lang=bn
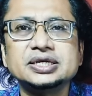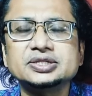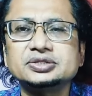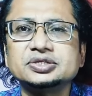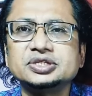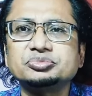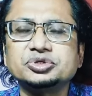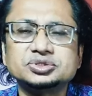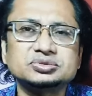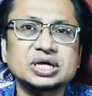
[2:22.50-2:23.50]
দায়িত্ব নিতে
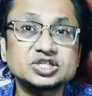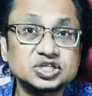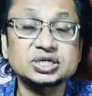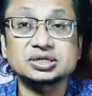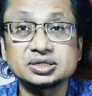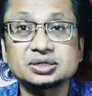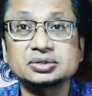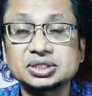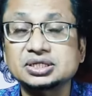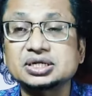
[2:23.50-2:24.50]
প্রস্তুত আছেন
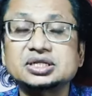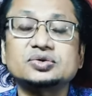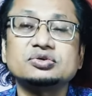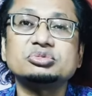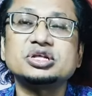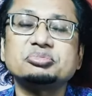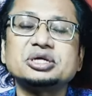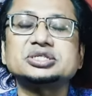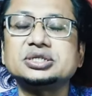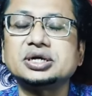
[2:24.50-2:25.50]
তাদের নেতাকর্মীদের
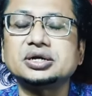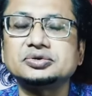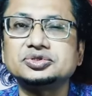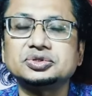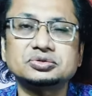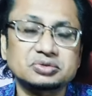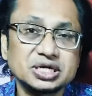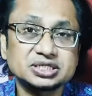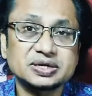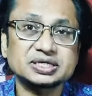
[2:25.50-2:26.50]
পাশে দাঁড়ানোর জন্য
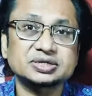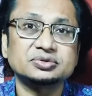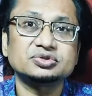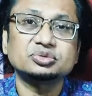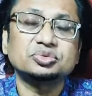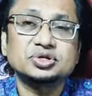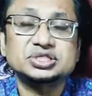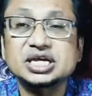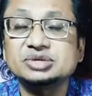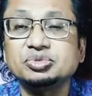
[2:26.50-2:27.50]
এটা একটা গুরুত্বপূর্ণ
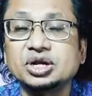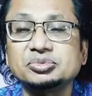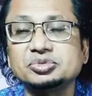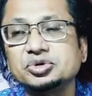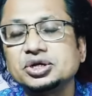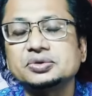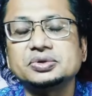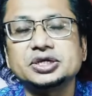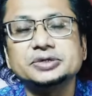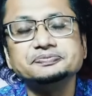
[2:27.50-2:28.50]
টেক বলে আমি মনে
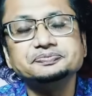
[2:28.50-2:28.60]
করি